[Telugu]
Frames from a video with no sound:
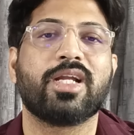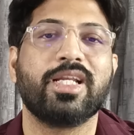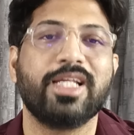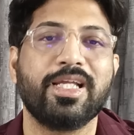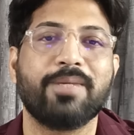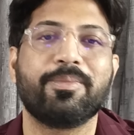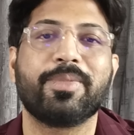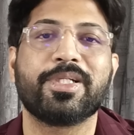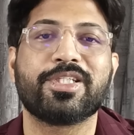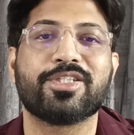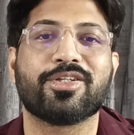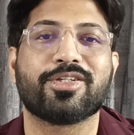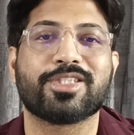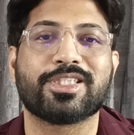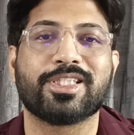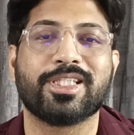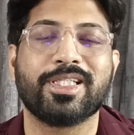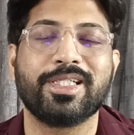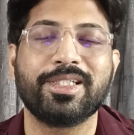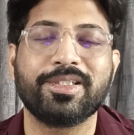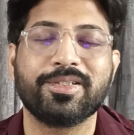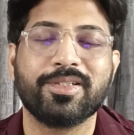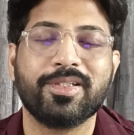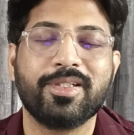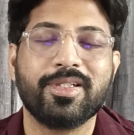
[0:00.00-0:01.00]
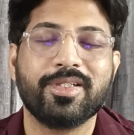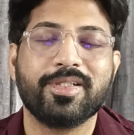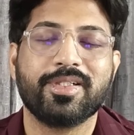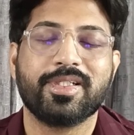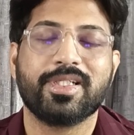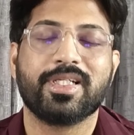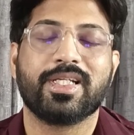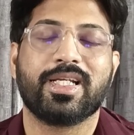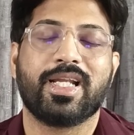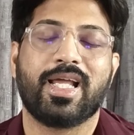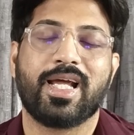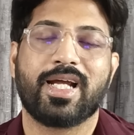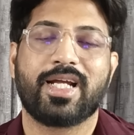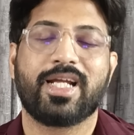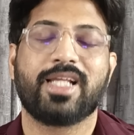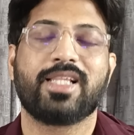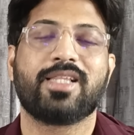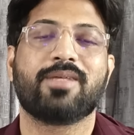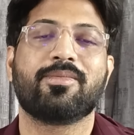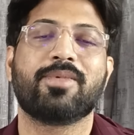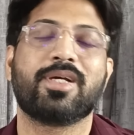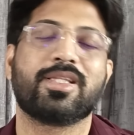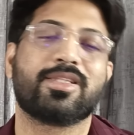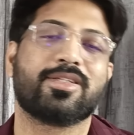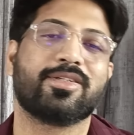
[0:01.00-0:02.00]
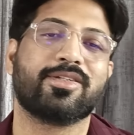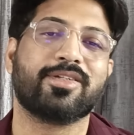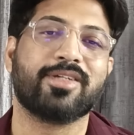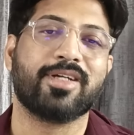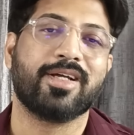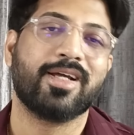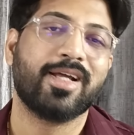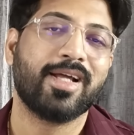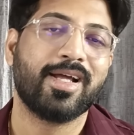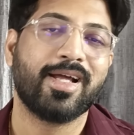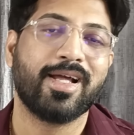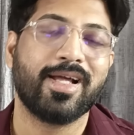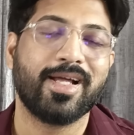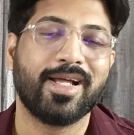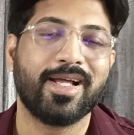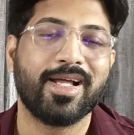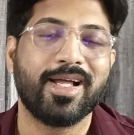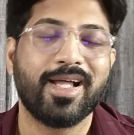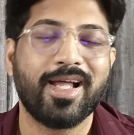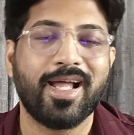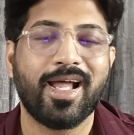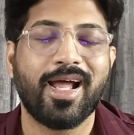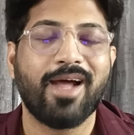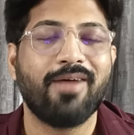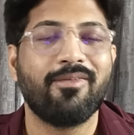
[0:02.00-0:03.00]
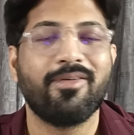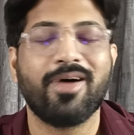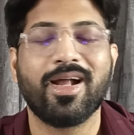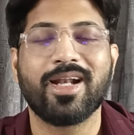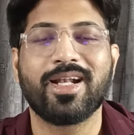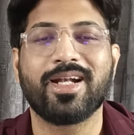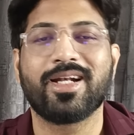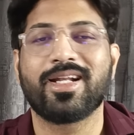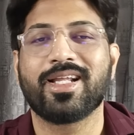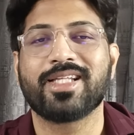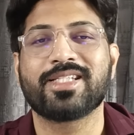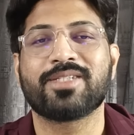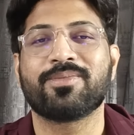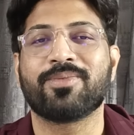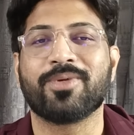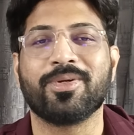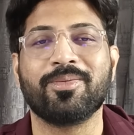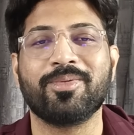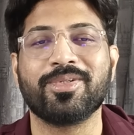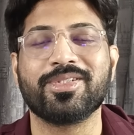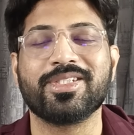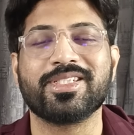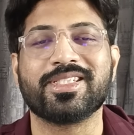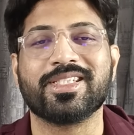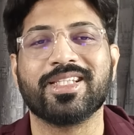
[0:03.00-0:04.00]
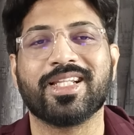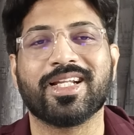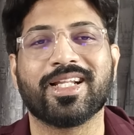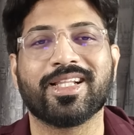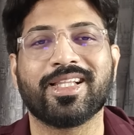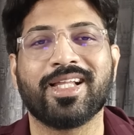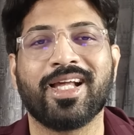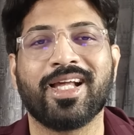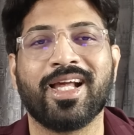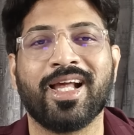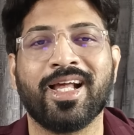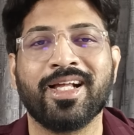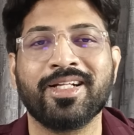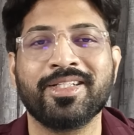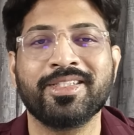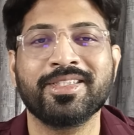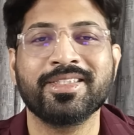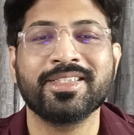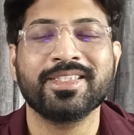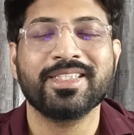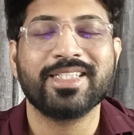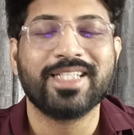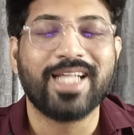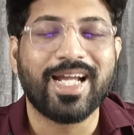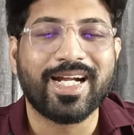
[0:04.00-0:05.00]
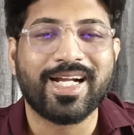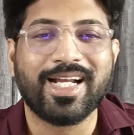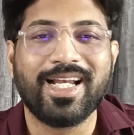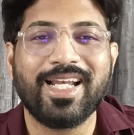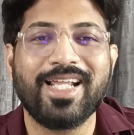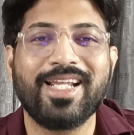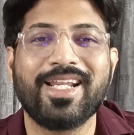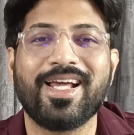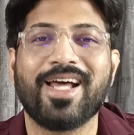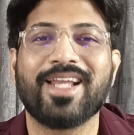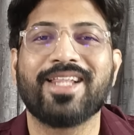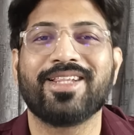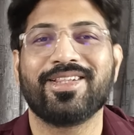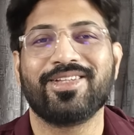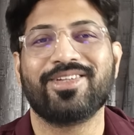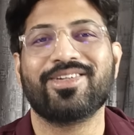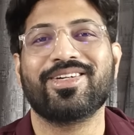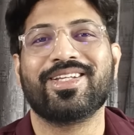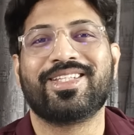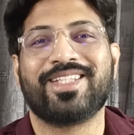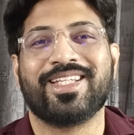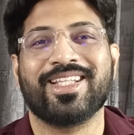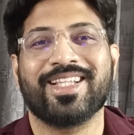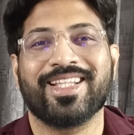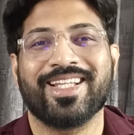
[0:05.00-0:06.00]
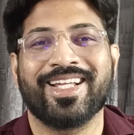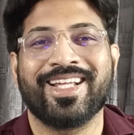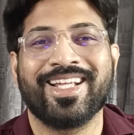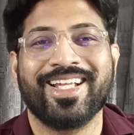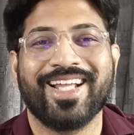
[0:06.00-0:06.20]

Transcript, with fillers: ఒక క్లియర్ పిక్చర్ వస్తుంది నాకైతే మాత్రం ఆ వాటర్ టాస్క్ ప్రమోట్ చేసిన తర్వాత ఎక్కడ ఆనందం వచ్చింది